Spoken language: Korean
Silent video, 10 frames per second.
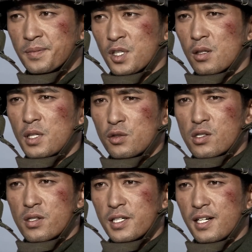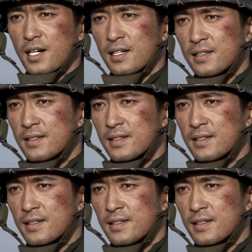그럼 다 됐으니까